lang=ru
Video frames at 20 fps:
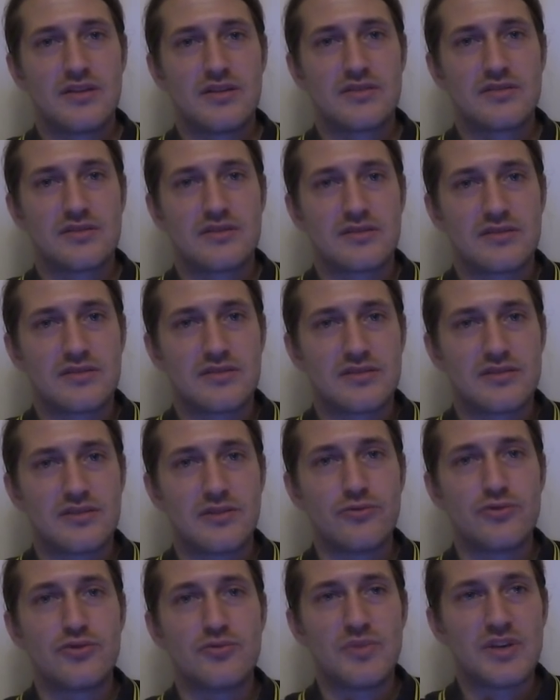с, с
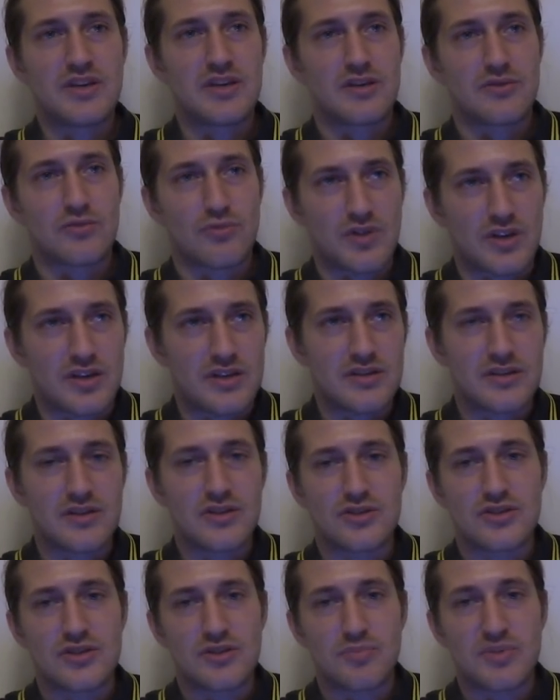людьми, которых они
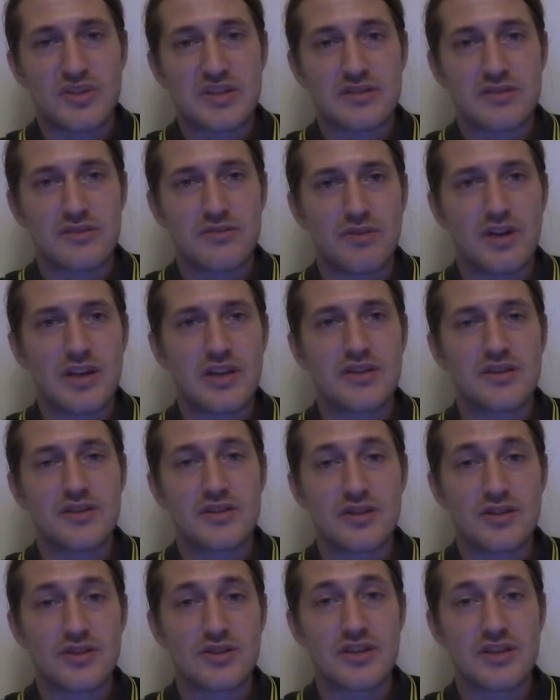даже не подозревали, они
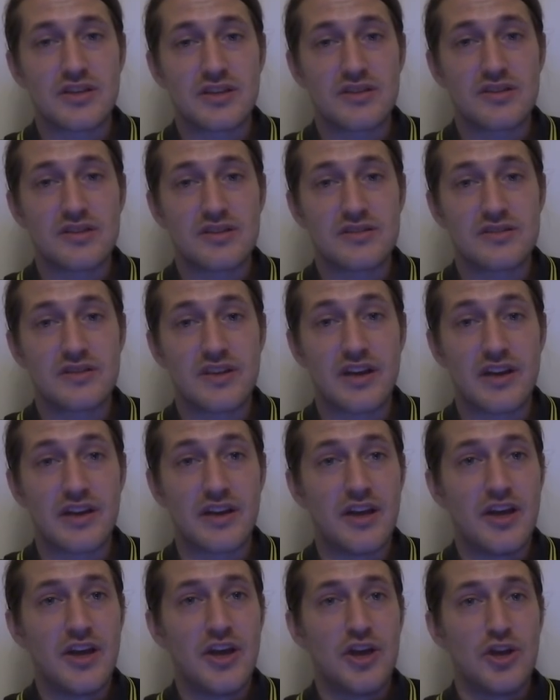даже о них не знали.
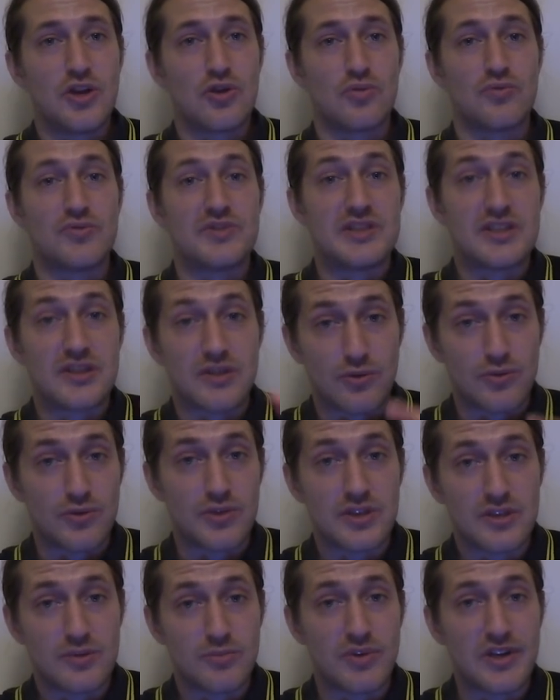И у всех у
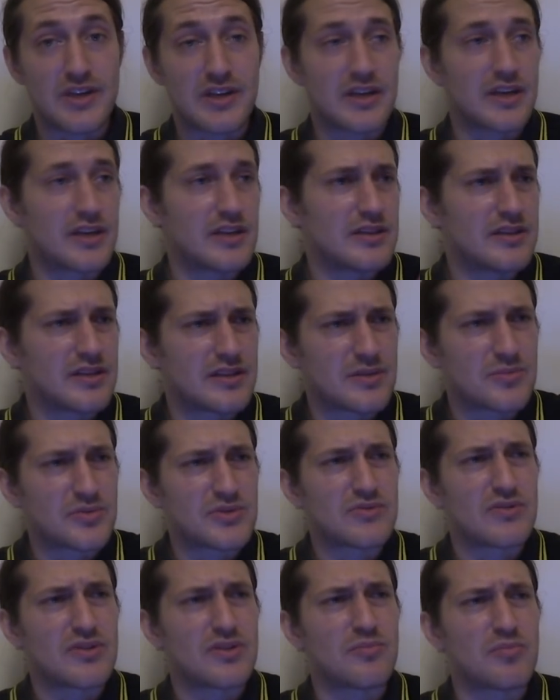них были какие-то там
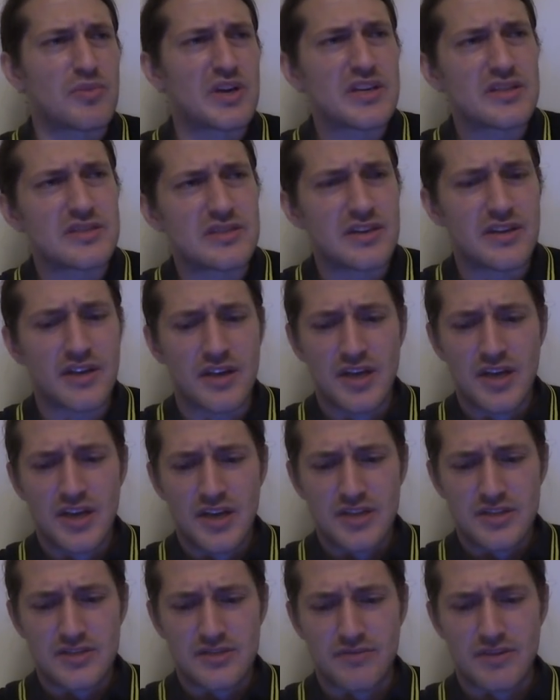свои мысли,
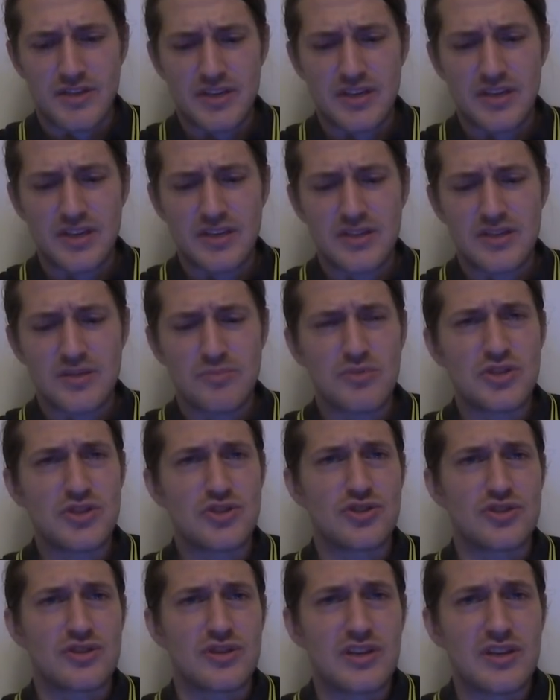свои какие-то
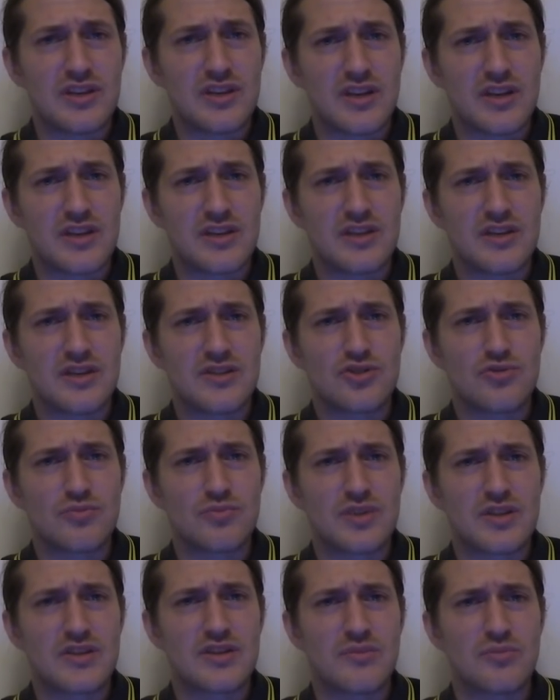мечты, они о
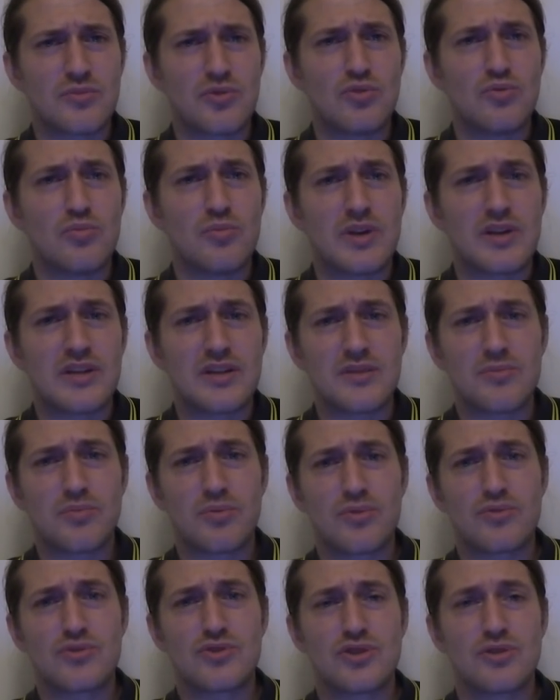чем-то там думали и
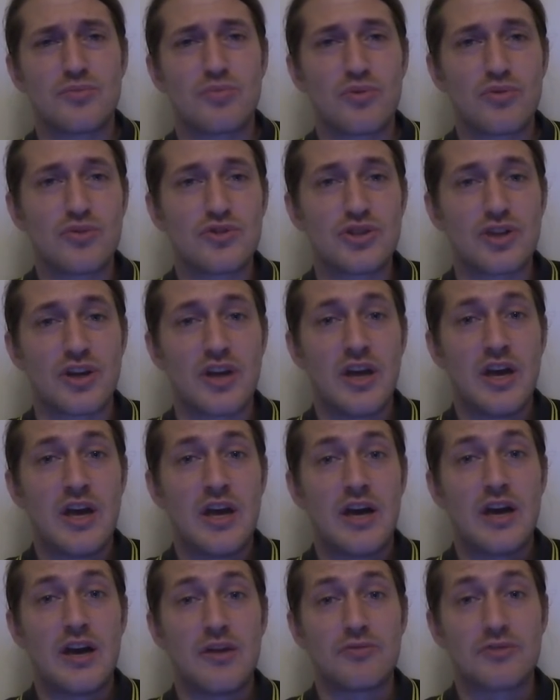прочее, и прочее.
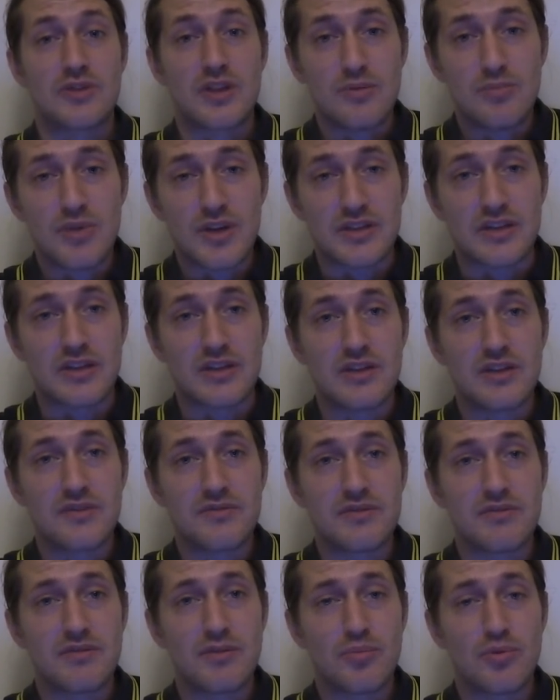А вот, ребята,
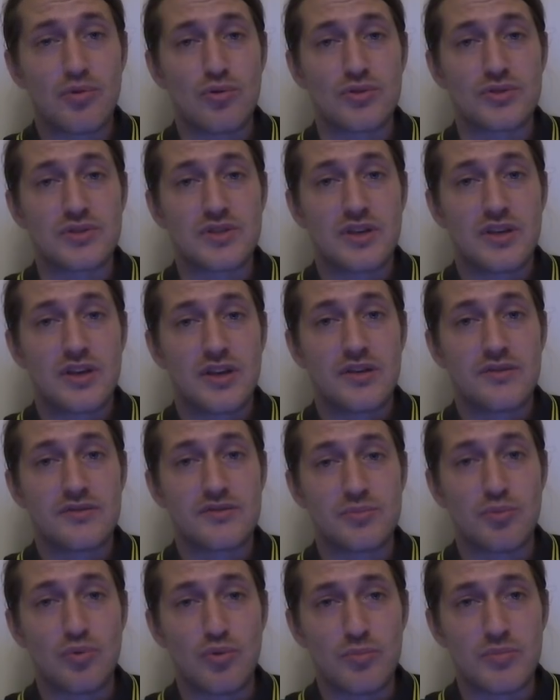главный вопрос –
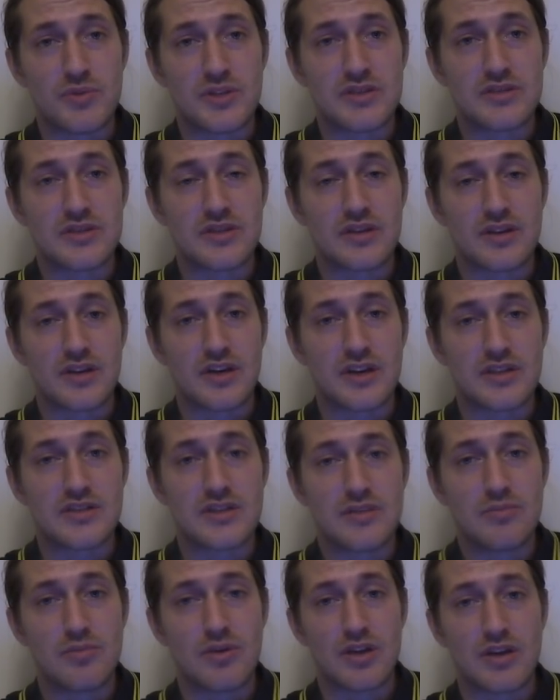вспомните
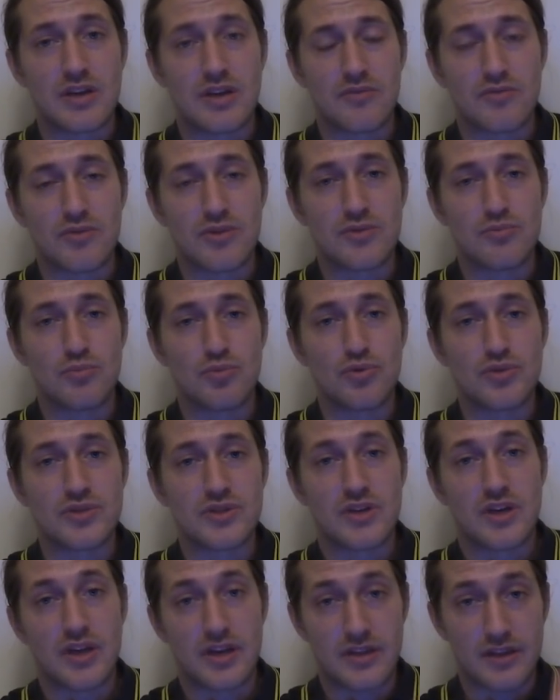хотя бы кого-нибудь
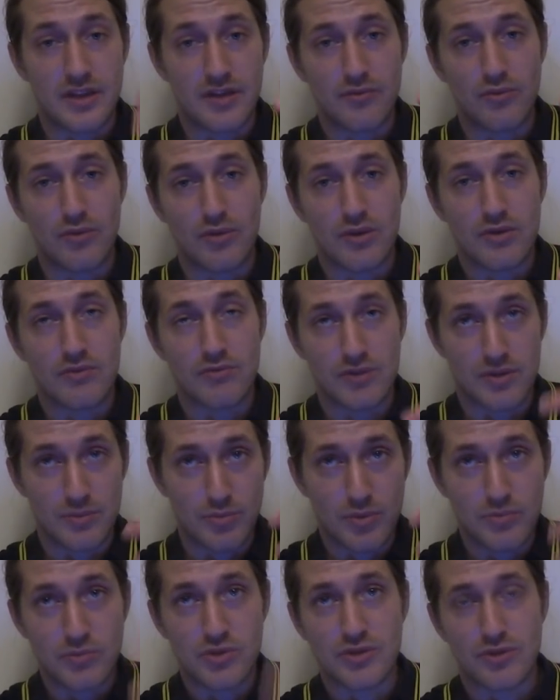одного. Вот ты
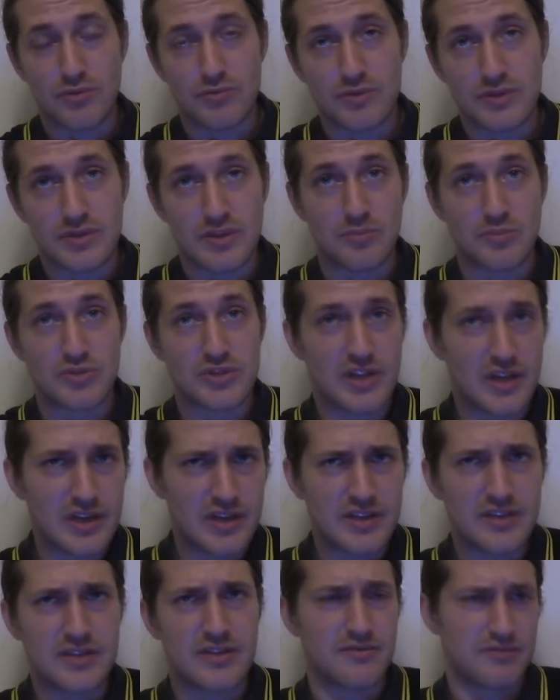помнишь кого-нибудь там
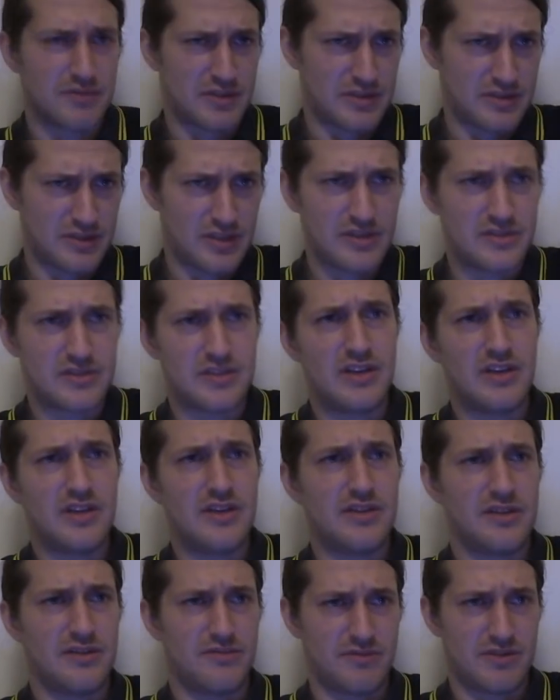100-летнего,
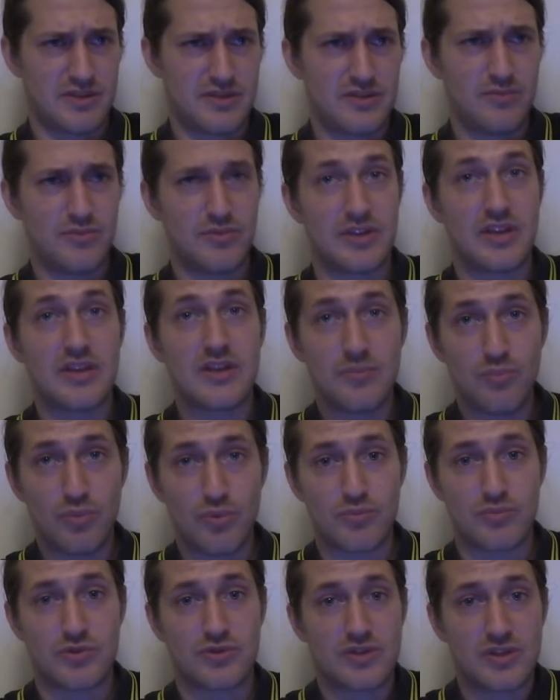30-летнего, на 7 да не
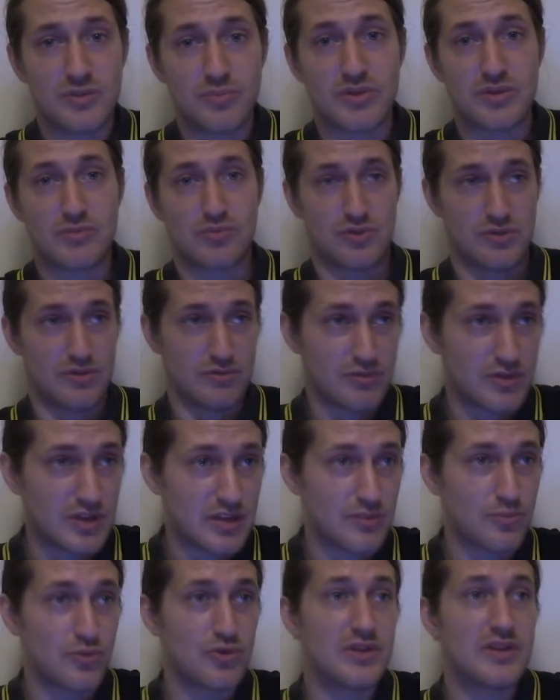помнишь ты, потому что ну,
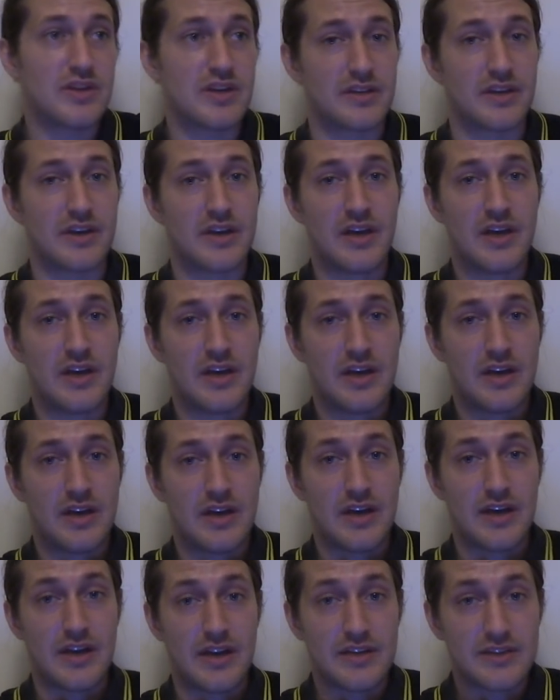никому не надо.
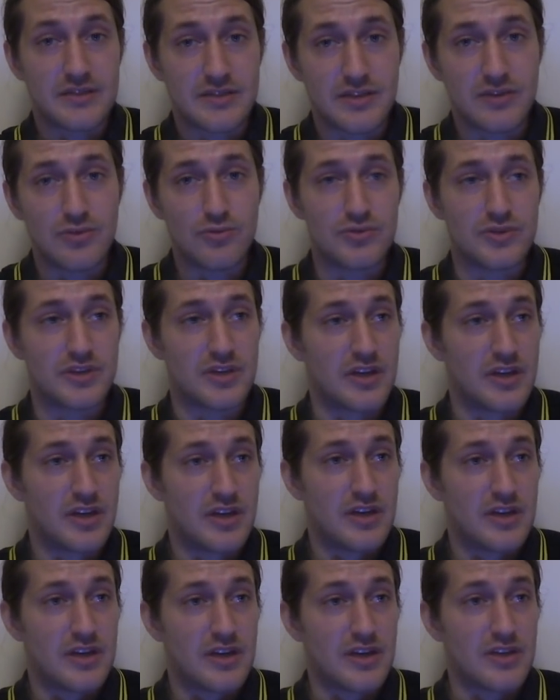А эти люди,
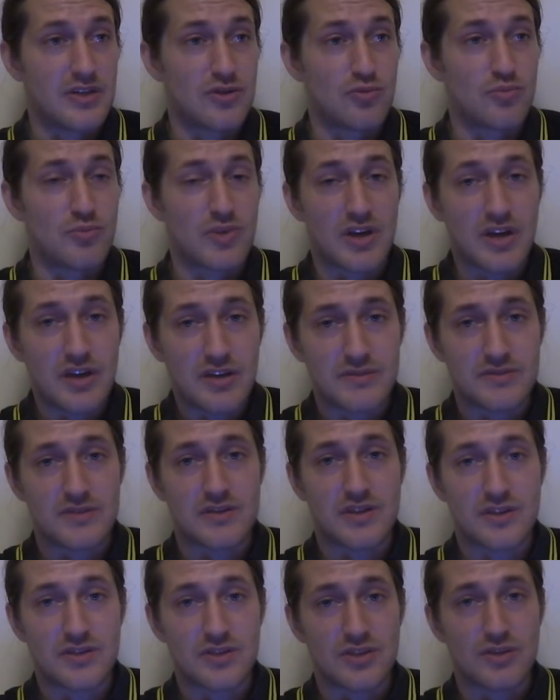они умирали в
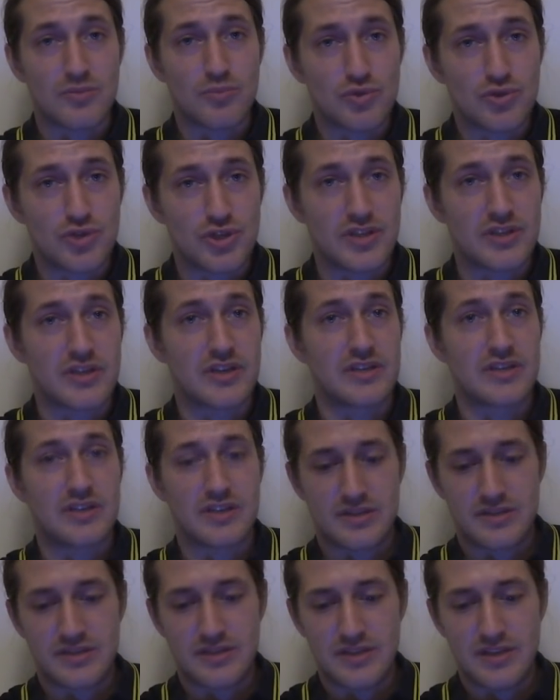страшных мучениях, они
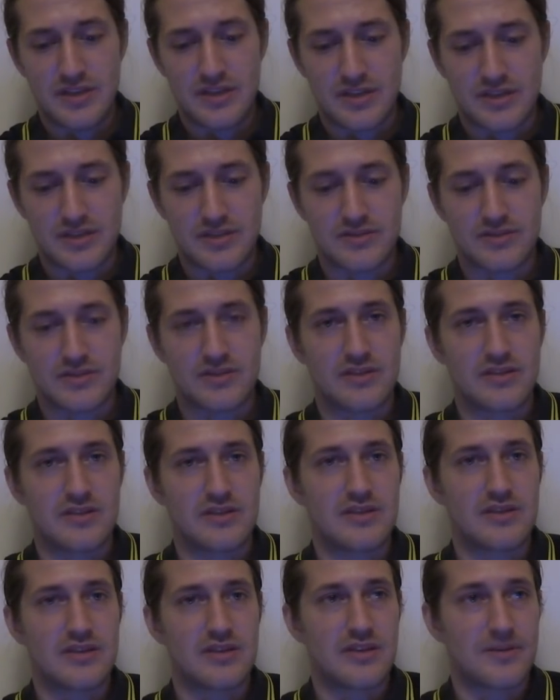сидели, хотел сказать,
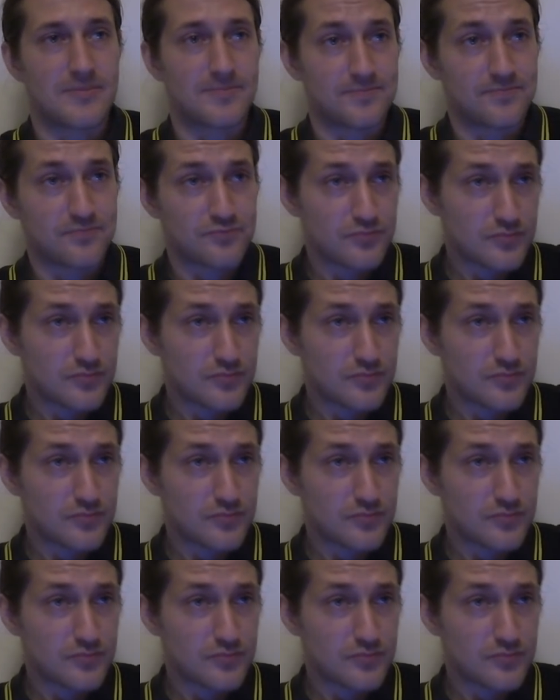где-то там